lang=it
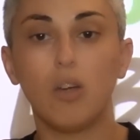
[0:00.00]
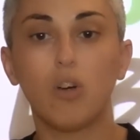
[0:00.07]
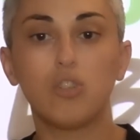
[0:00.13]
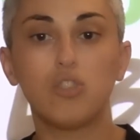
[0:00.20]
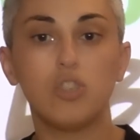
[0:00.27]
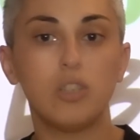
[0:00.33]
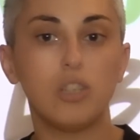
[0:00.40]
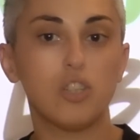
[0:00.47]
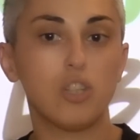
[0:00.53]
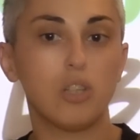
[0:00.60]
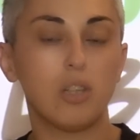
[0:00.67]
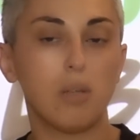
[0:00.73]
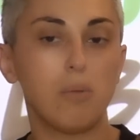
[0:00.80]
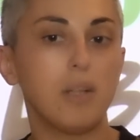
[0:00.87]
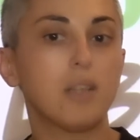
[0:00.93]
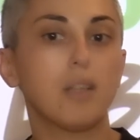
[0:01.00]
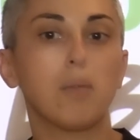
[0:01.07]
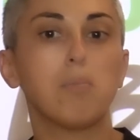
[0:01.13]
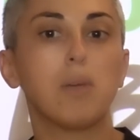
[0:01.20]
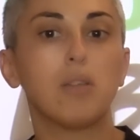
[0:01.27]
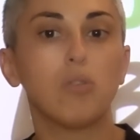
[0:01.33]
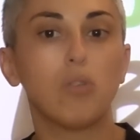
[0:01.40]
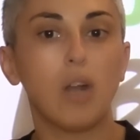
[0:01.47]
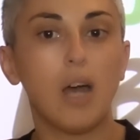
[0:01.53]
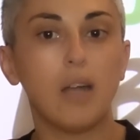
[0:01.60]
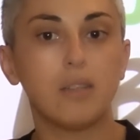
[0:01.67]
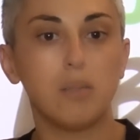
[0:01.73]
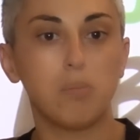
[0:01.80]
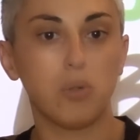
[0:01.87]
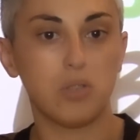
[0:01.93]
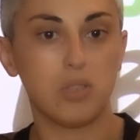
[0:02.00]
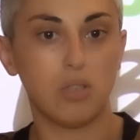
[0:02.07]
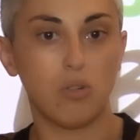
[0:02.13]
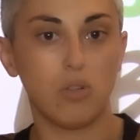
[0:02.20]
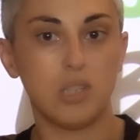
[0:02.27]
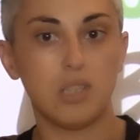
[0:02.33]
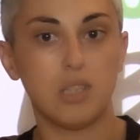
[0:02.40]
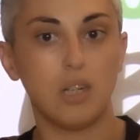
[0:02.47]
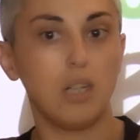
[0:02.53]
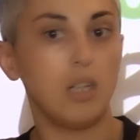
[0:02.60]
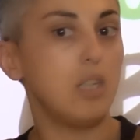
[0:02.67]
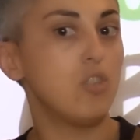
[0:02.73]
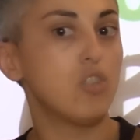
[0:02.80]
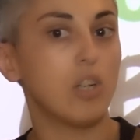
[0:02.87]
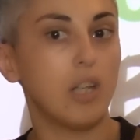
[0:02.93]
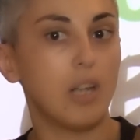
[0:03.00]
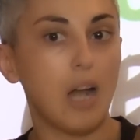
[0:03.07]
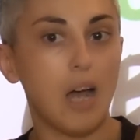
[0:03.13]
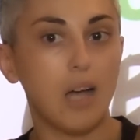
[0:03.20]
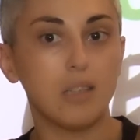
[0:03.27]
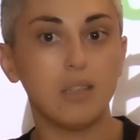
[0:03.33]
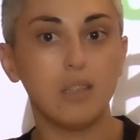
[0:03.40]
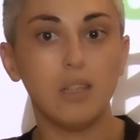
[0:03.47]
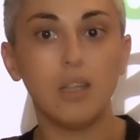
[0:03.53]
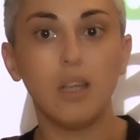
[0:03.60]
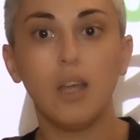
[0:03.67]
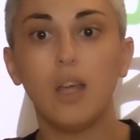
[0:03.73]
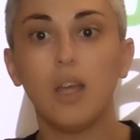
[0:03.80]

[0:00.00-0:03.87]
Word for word: oggi indecentemente abbandonati possano essere rigenerati